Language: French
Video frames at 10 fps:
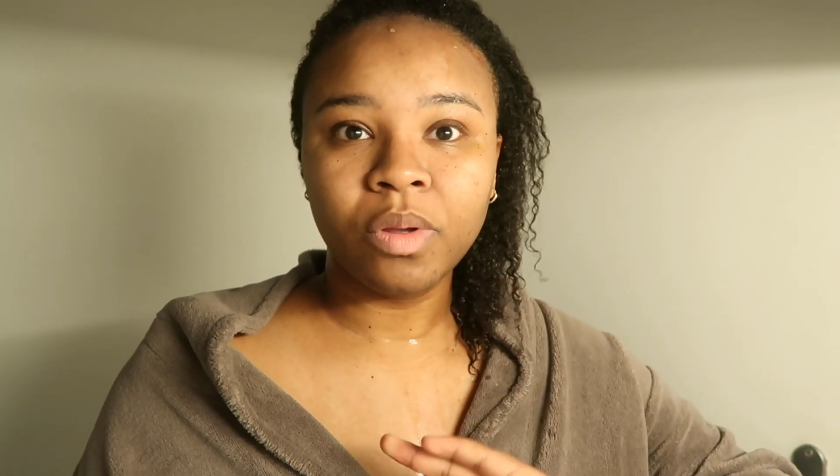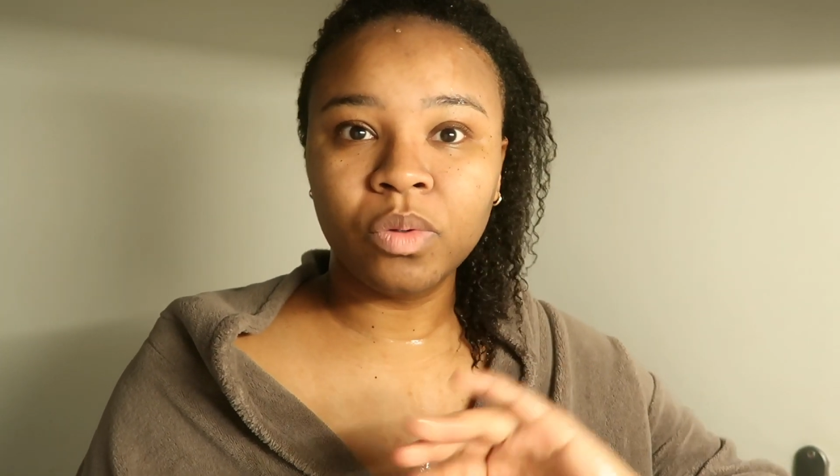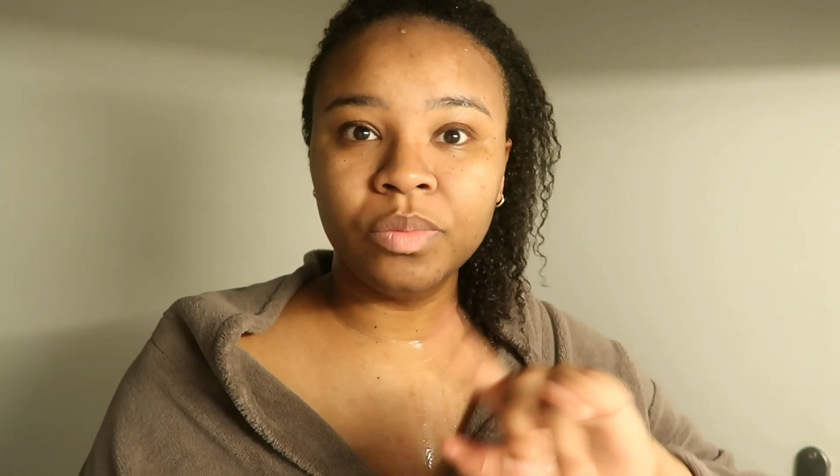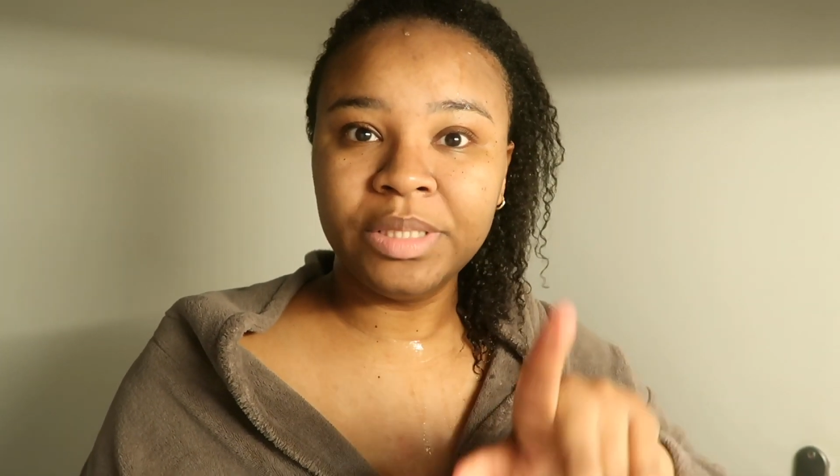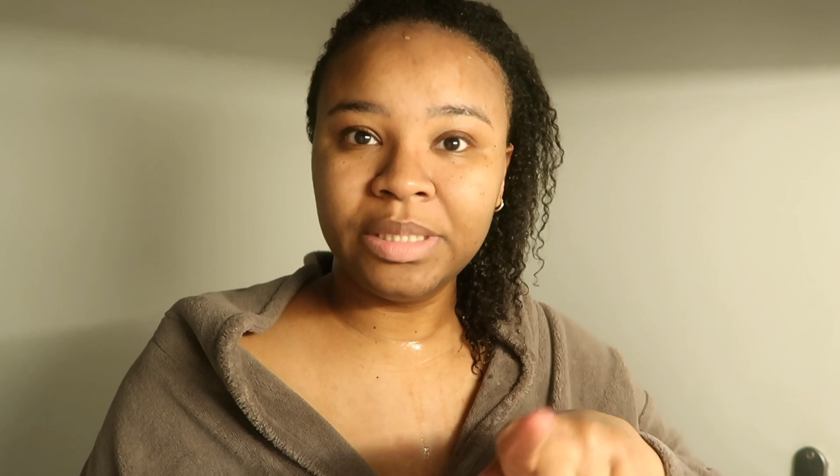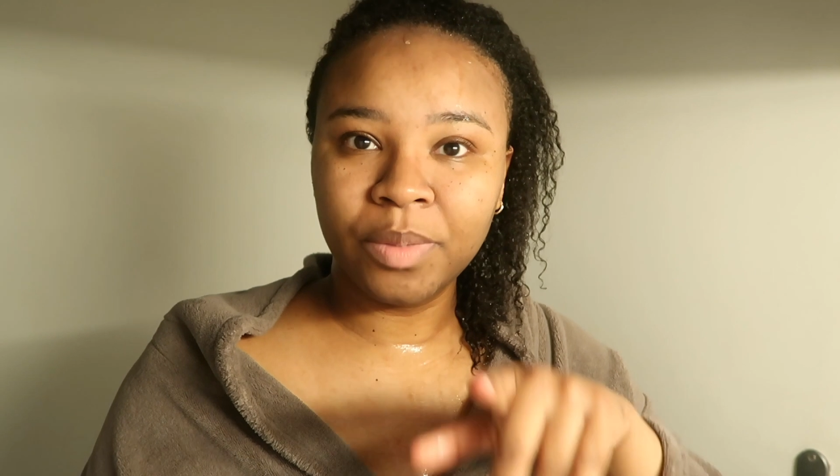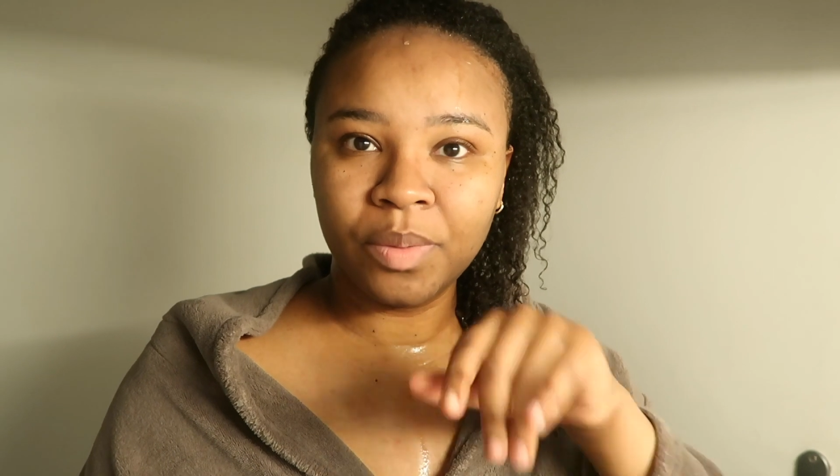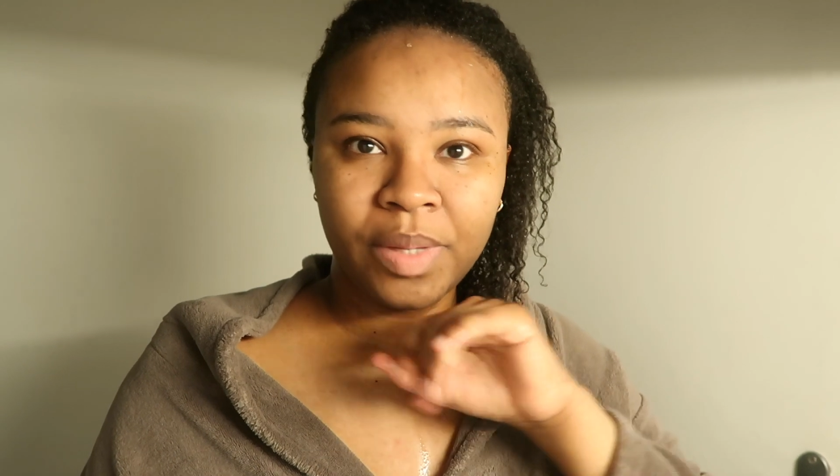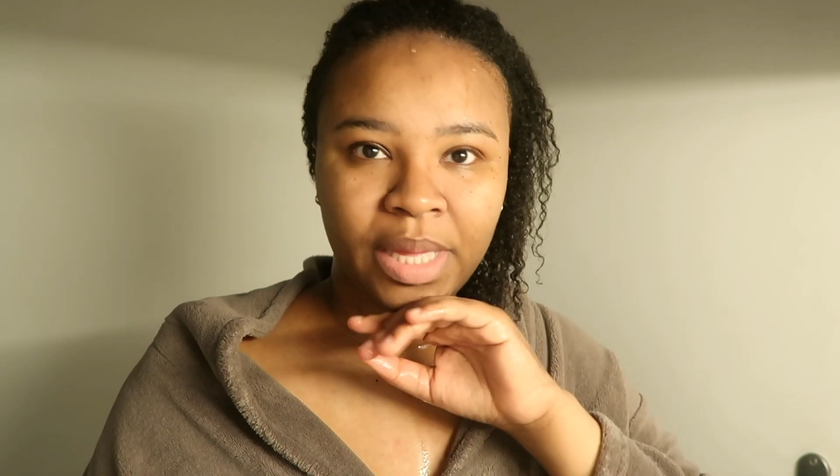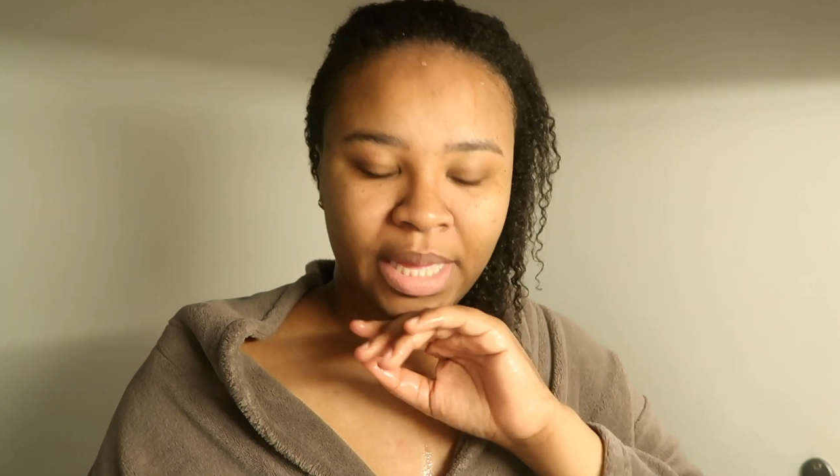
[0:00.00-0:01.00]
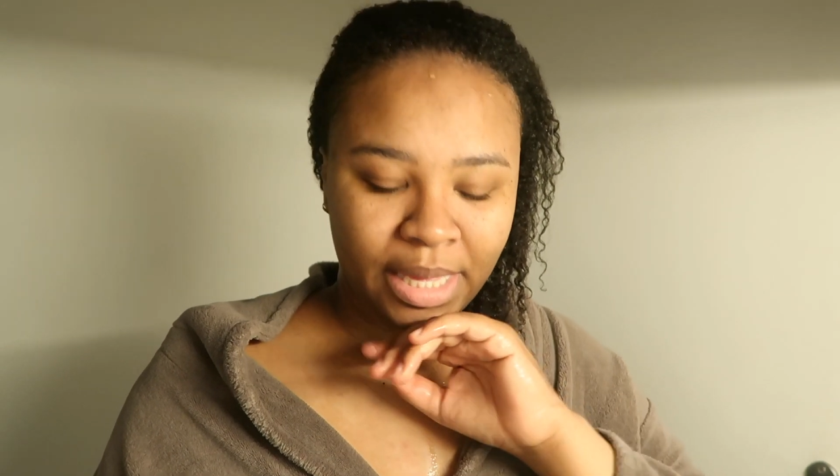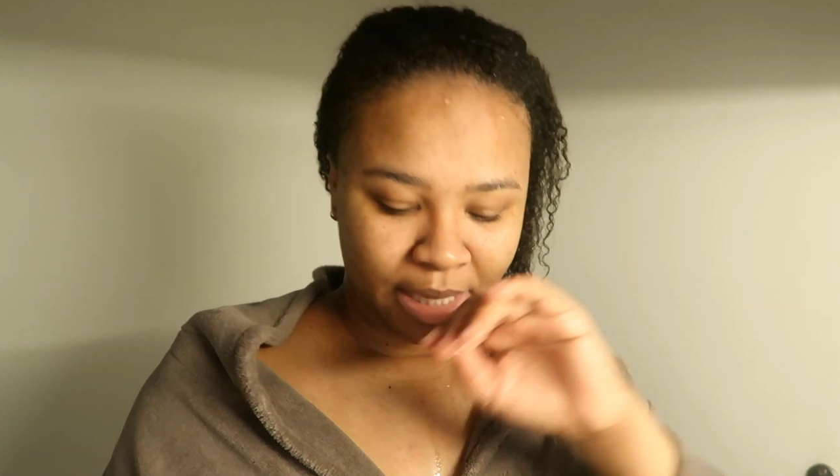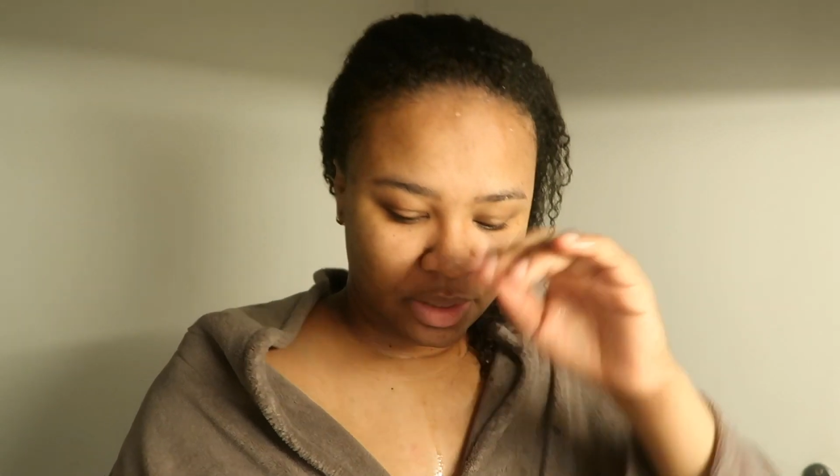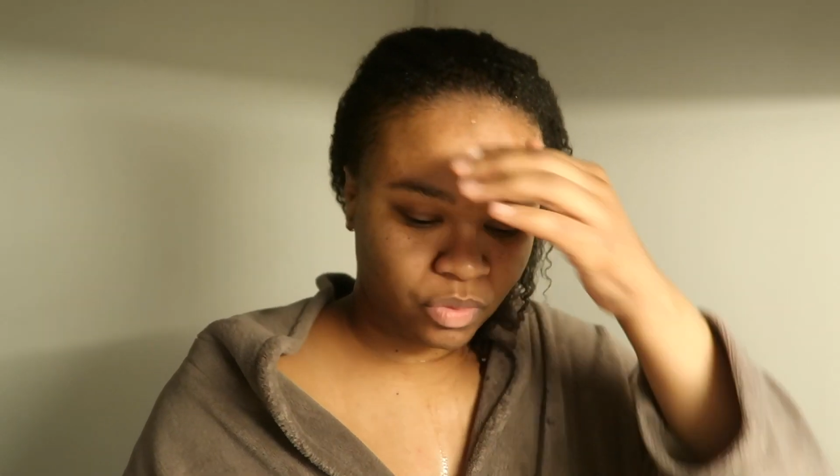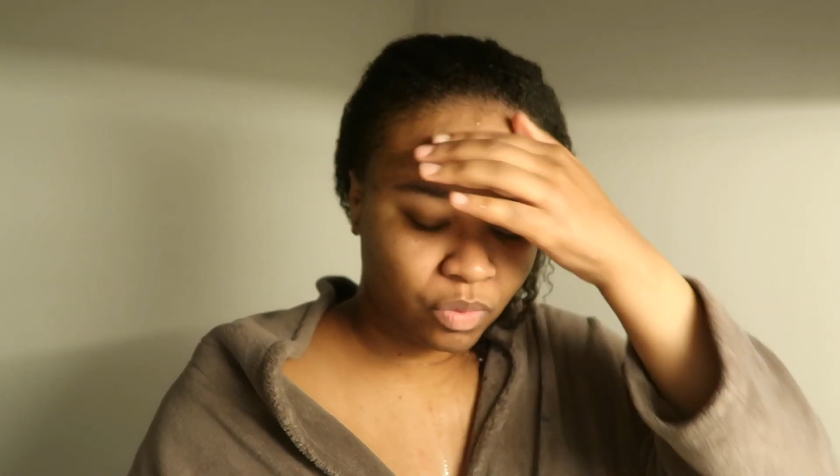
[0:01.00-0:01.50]
au minimum
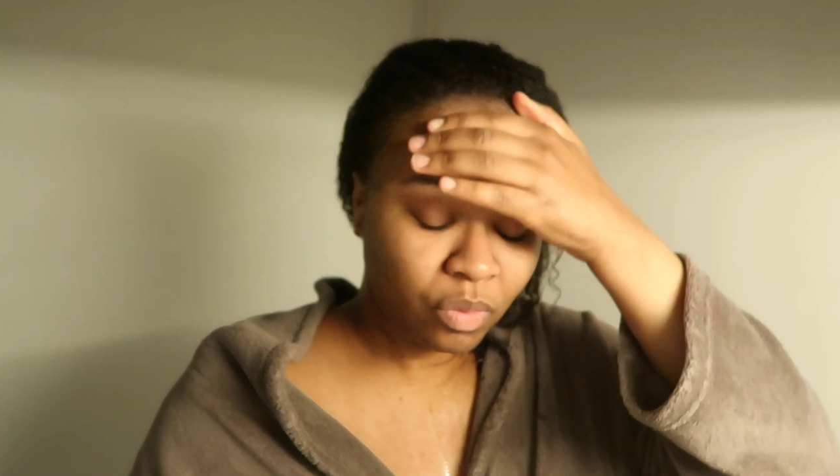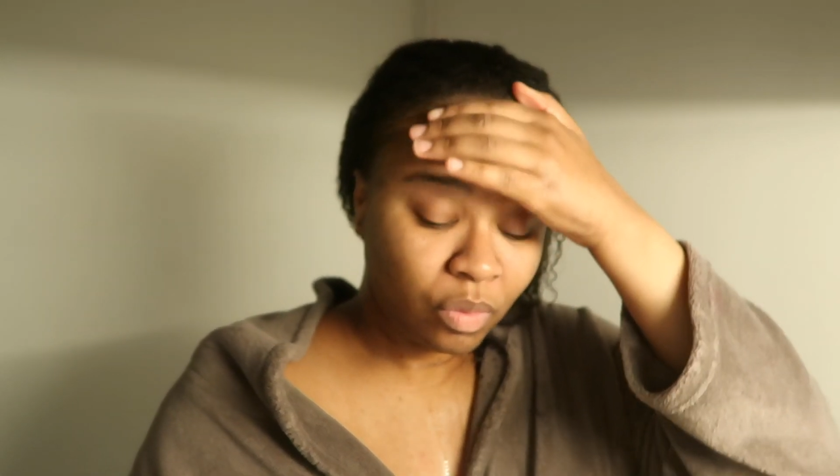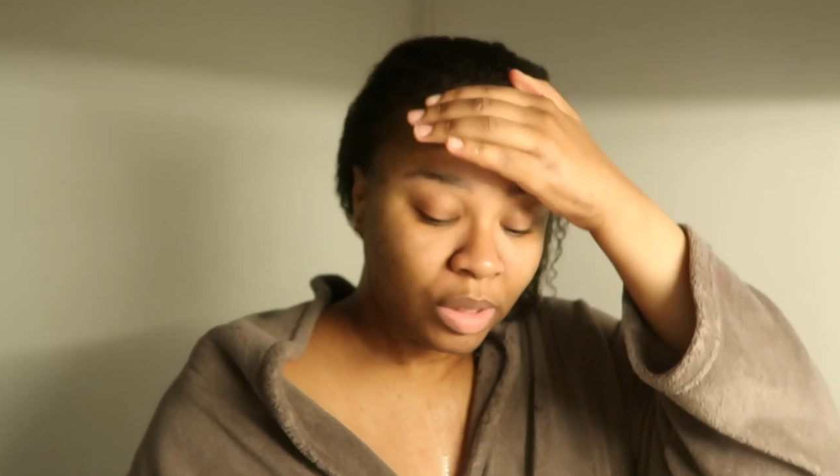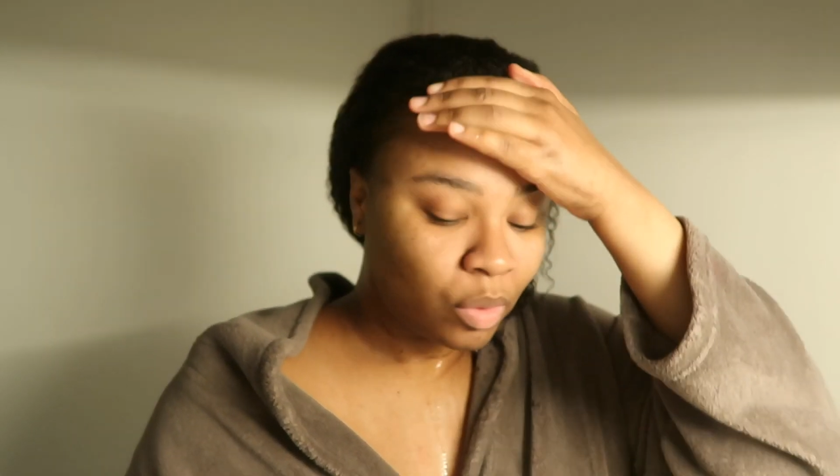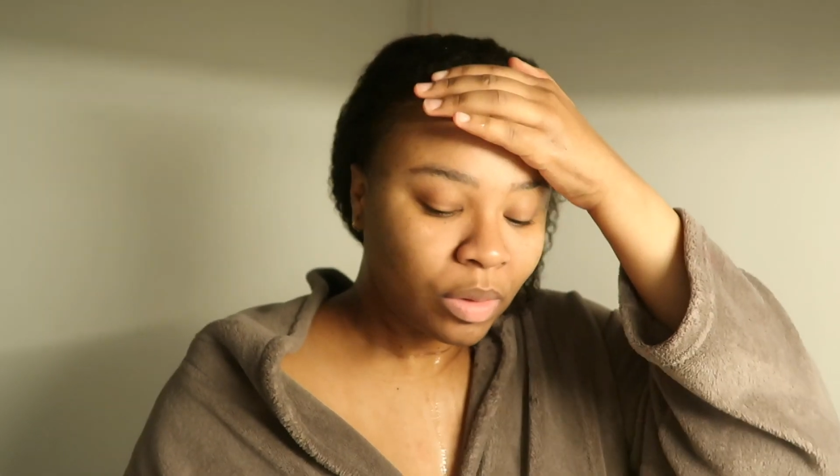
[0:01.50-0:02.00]
et que,